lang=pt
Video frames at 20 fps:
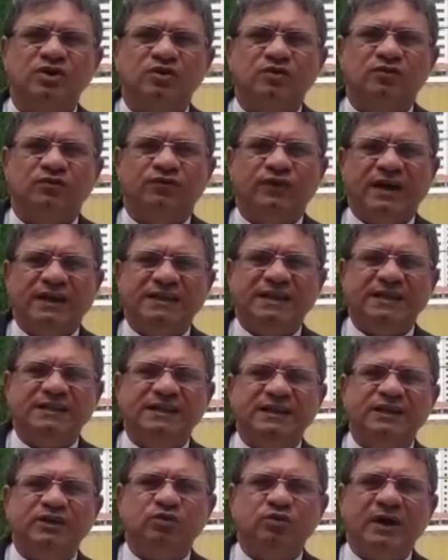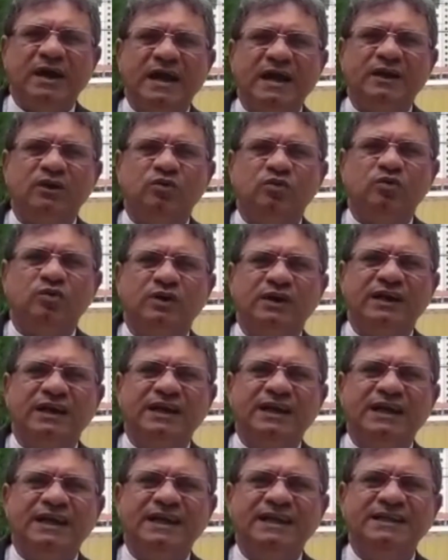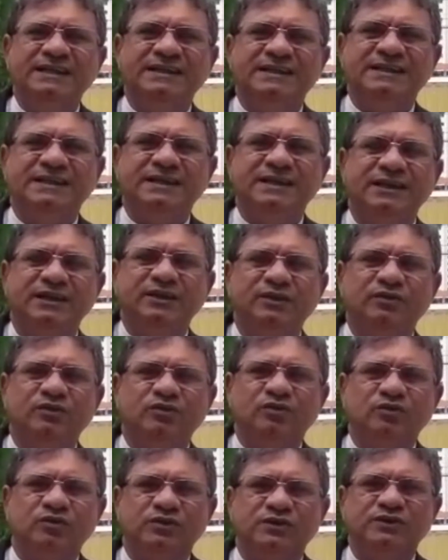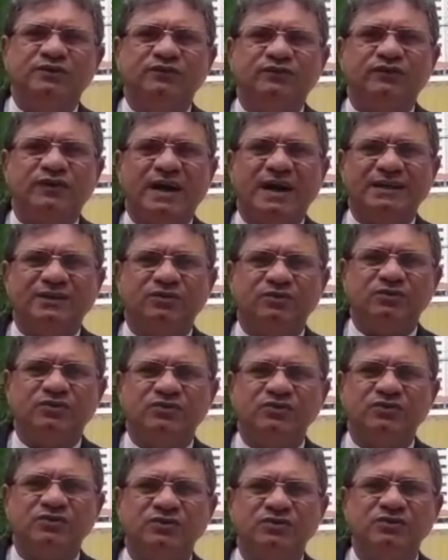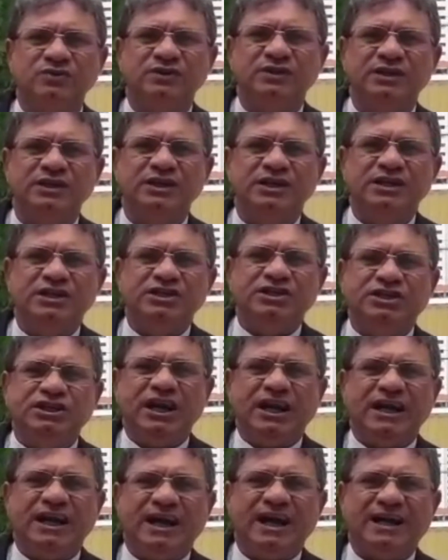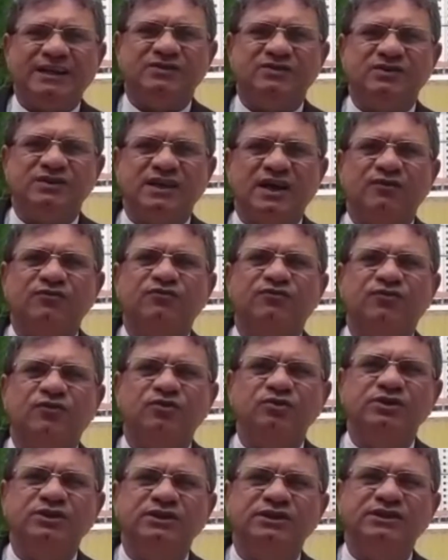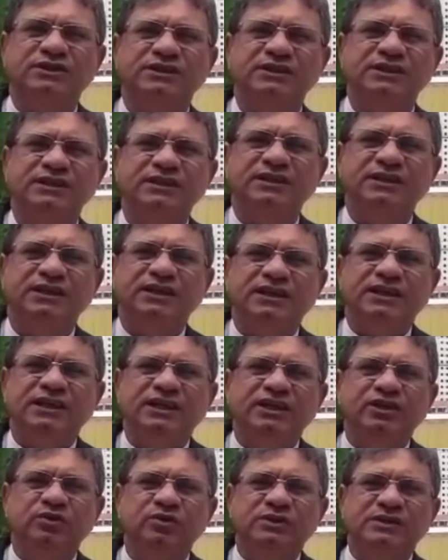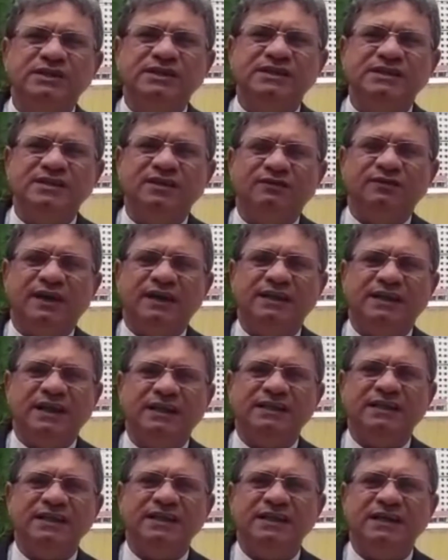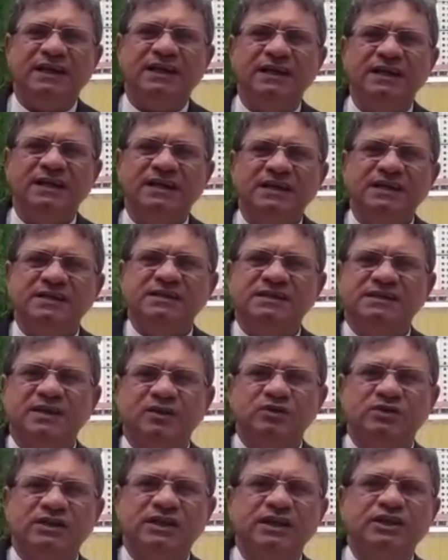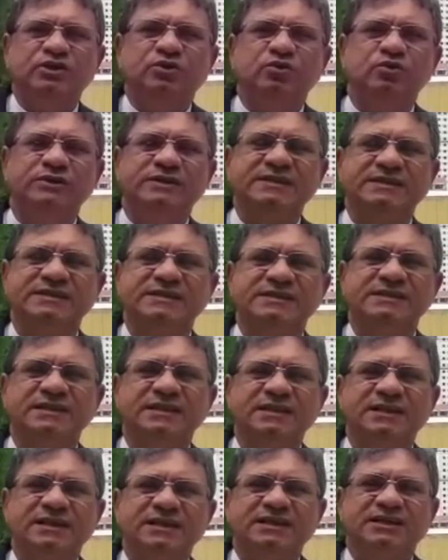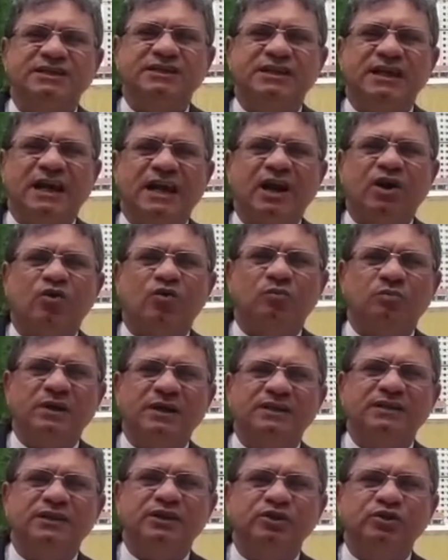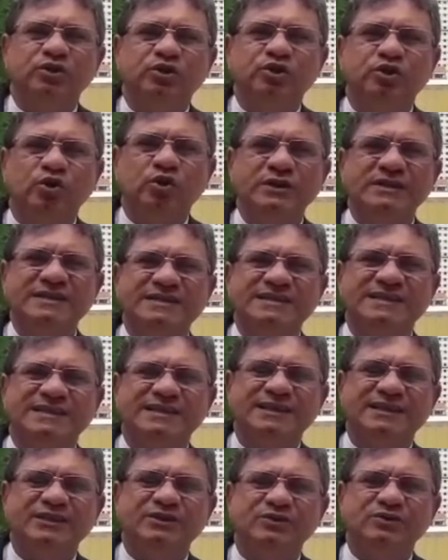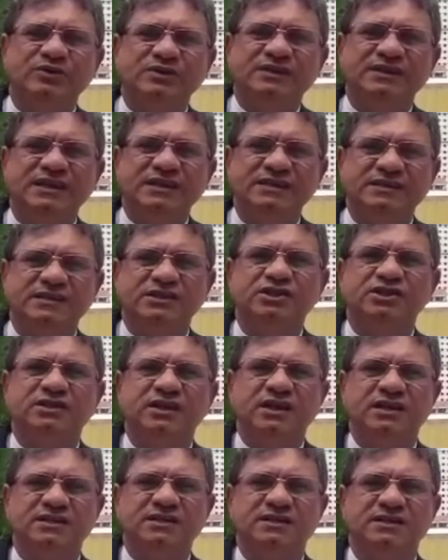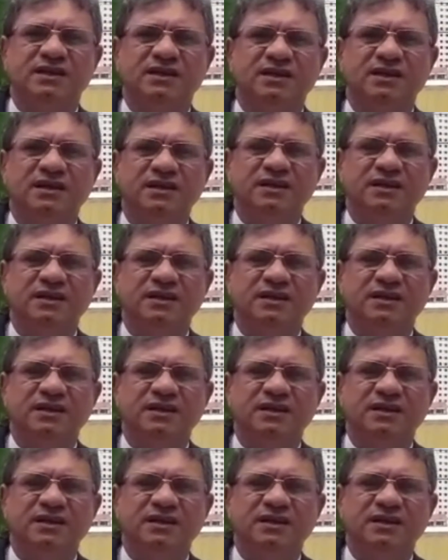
um verdadeiro elo entre os fatos checados na fonte e notícia verdadeira e seus leitores, estará completando dois anos de existência